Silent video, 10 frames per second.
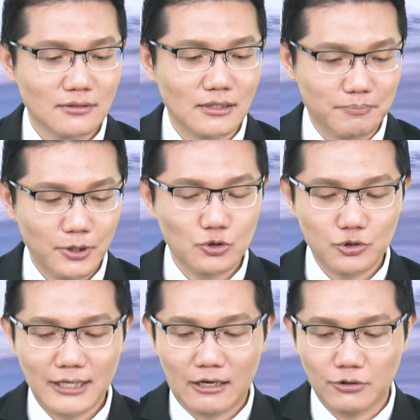你必
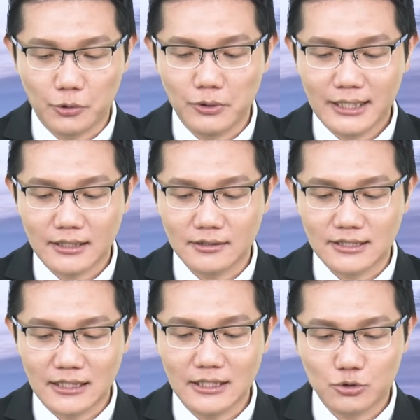须要有一个
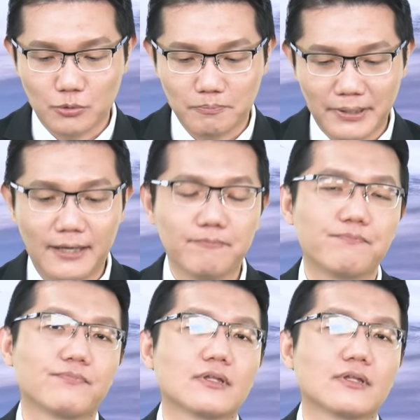心理准备。